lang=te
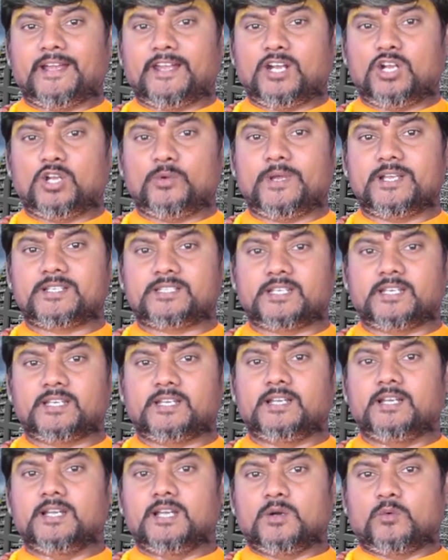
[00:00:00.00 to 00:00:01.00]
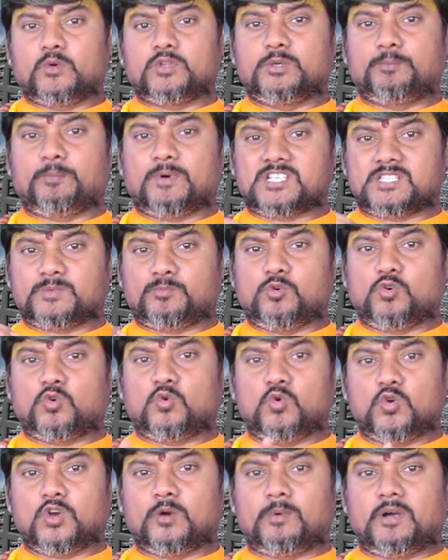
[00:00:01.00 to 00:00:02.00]
నీళ్లు వేసి కొద్ది పసుపు
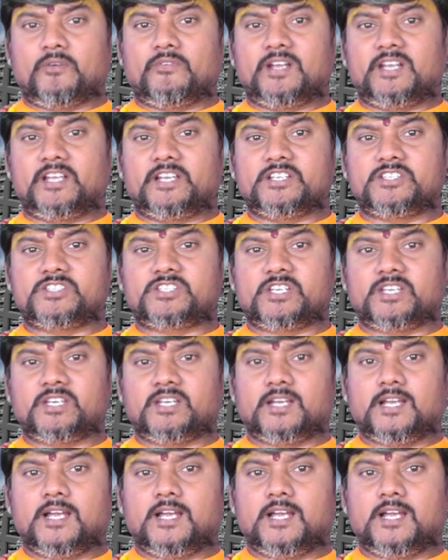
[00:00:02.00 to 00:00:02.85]
కుంకుమ వెలిగించి